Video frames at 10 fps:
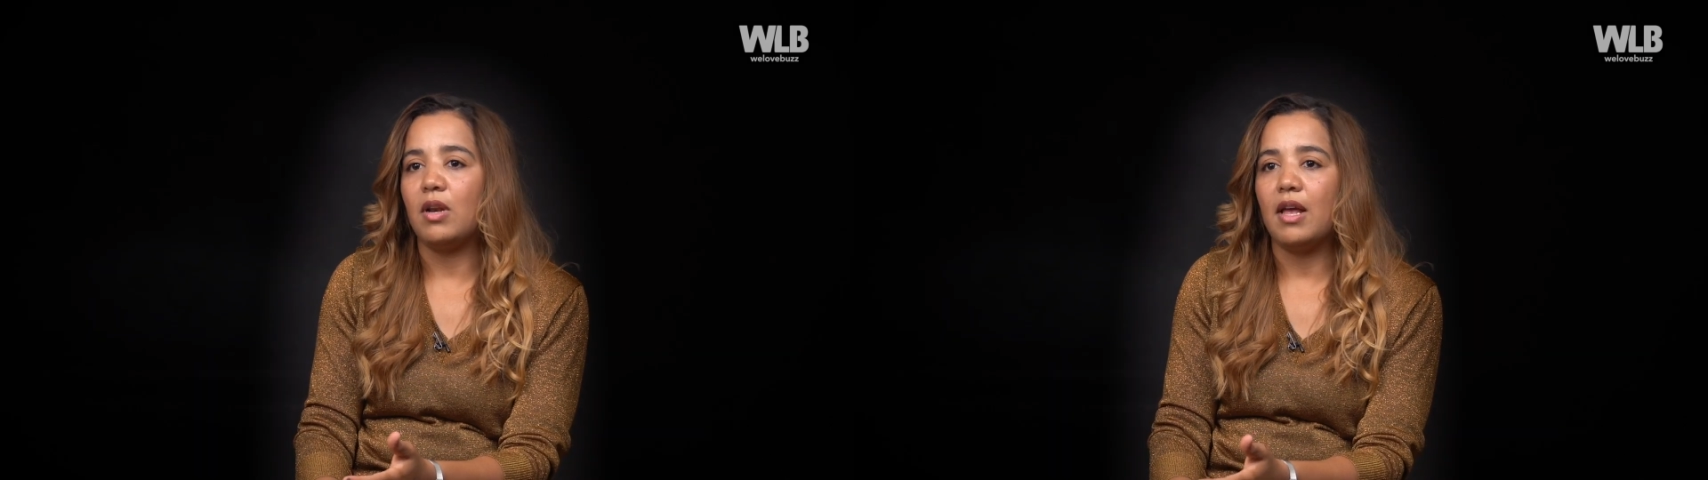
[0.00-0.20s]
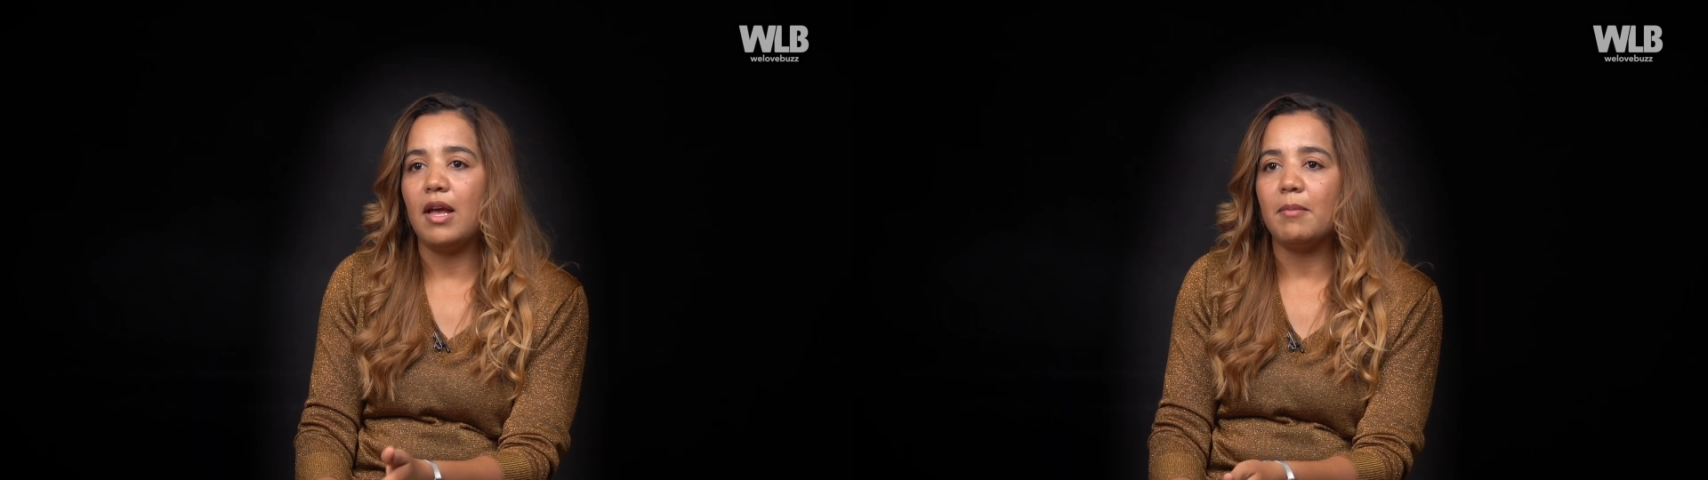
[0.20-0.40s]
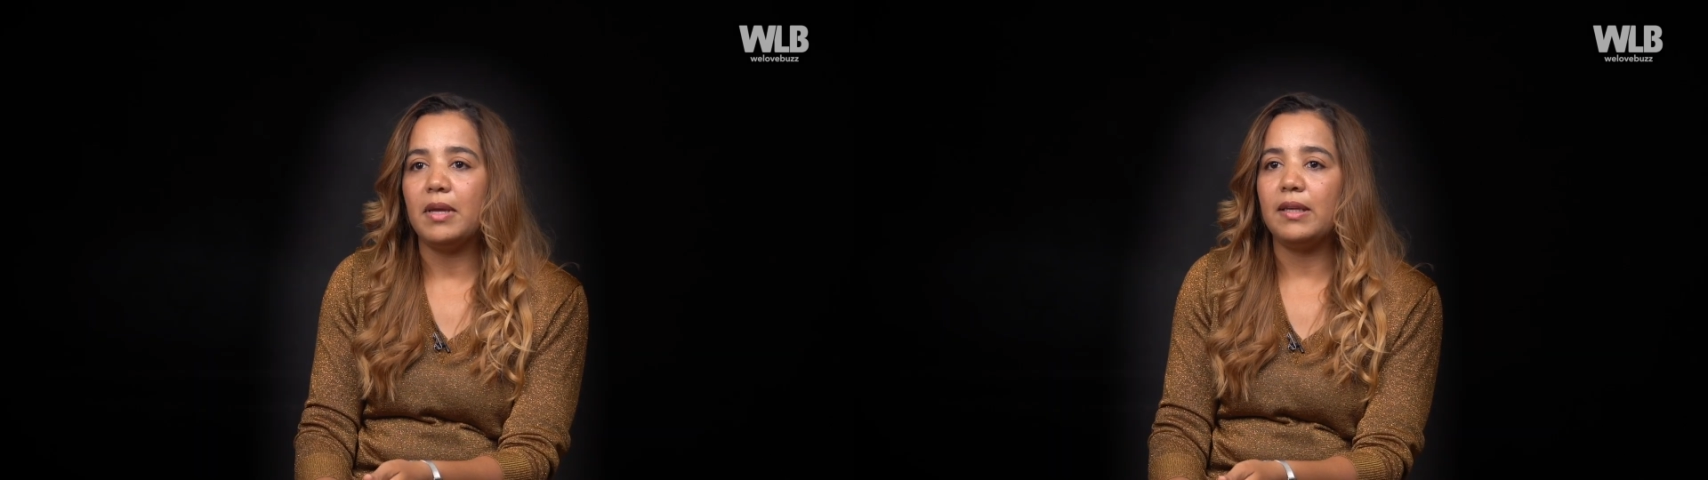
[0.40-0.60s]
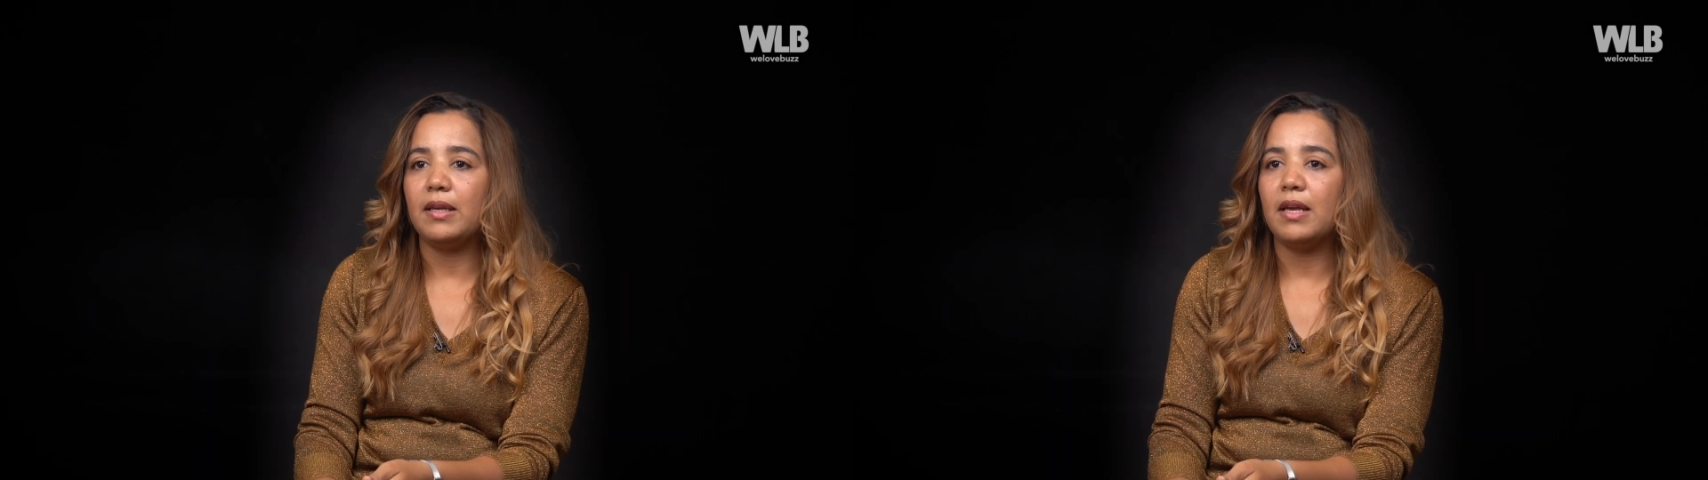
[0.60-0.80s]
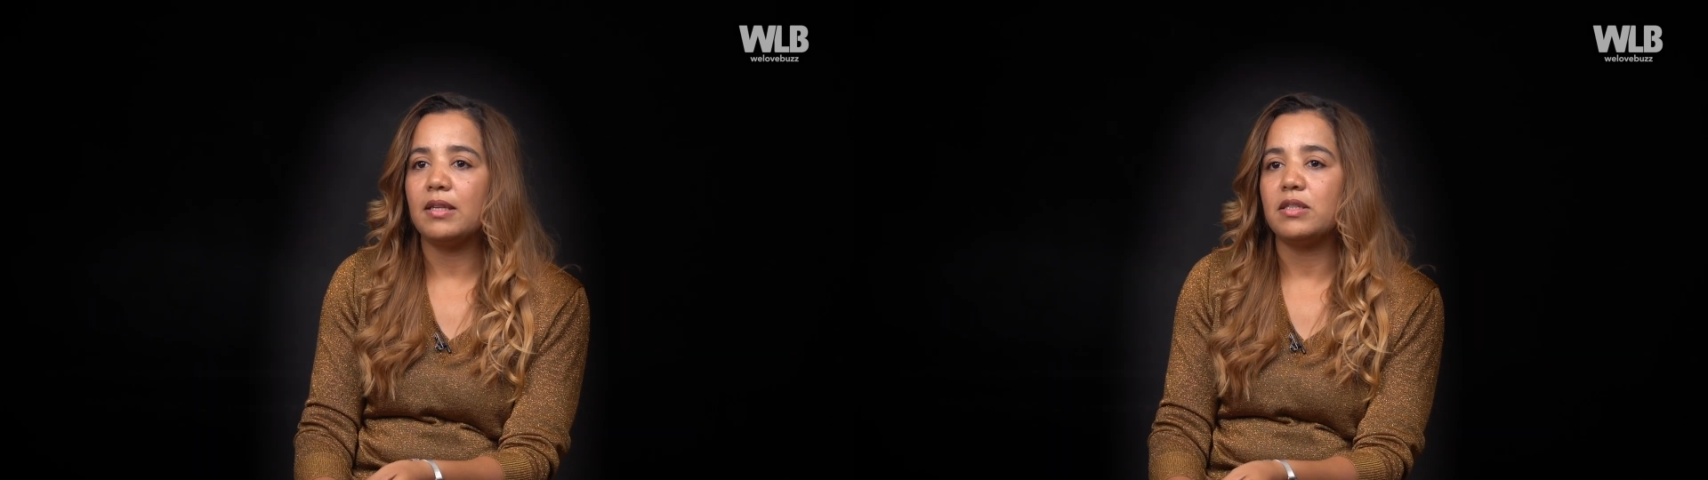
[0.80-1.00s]
لها
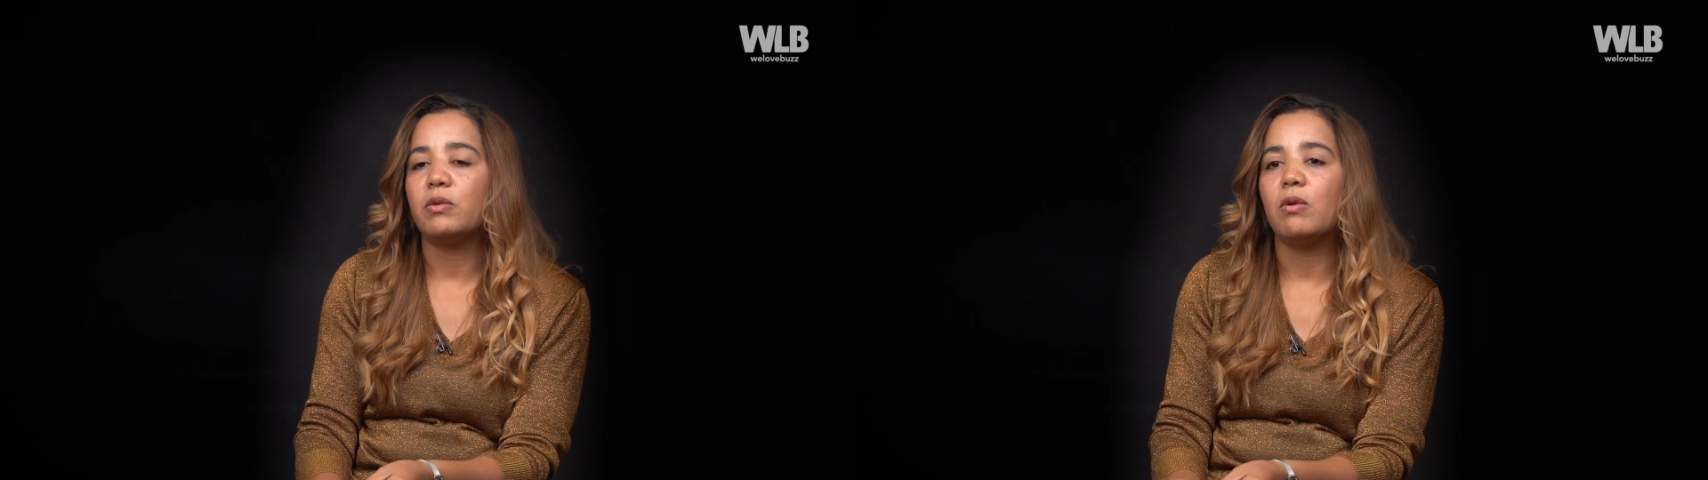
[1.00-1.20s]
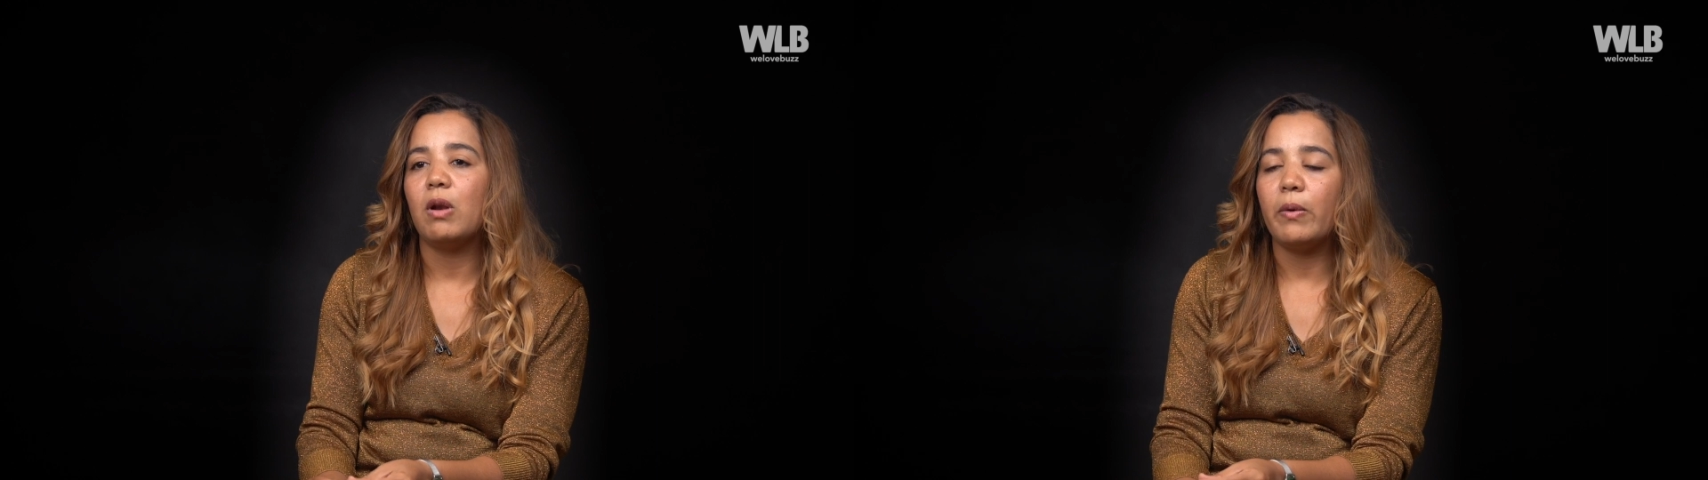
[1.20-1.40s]
عمليات نديروا لها